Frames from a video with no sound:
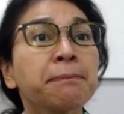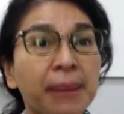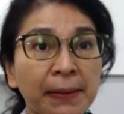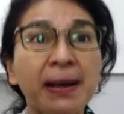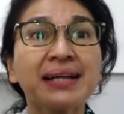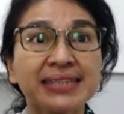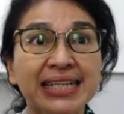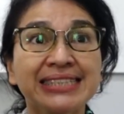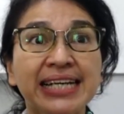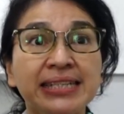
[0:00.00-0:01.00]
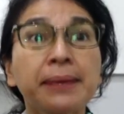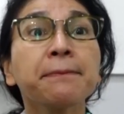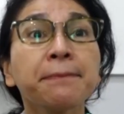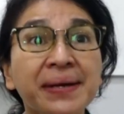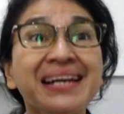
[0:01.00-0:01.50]
Memang terjadi
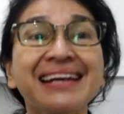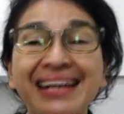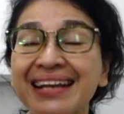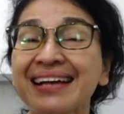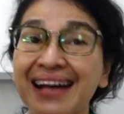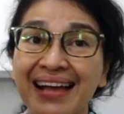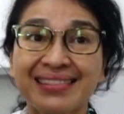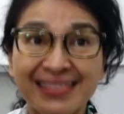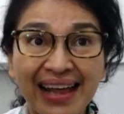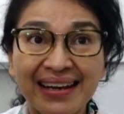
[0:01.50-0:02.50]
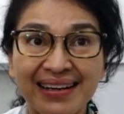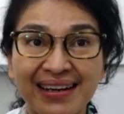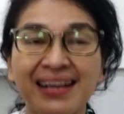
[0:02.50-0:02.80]
peningkatan